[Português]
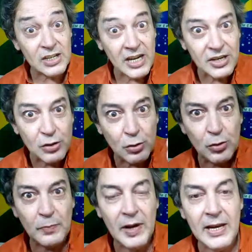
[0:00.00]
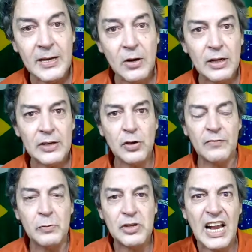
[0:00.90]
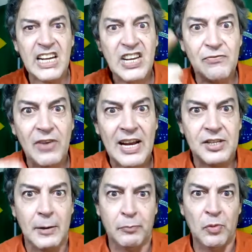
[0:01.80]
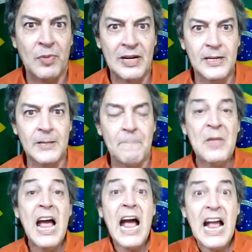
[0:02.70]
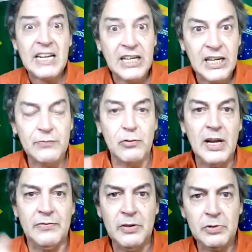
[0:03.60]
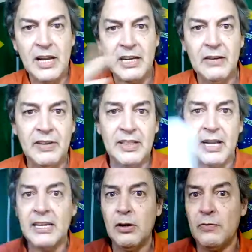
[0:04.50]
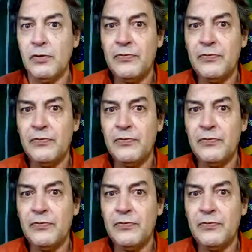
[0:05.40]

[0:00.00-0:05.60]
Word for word: gente, tudo bem? Olha só, vamos arquivar essa propaganda. Arquivo, é, vamos arquivar. Tá aqui, ó, vou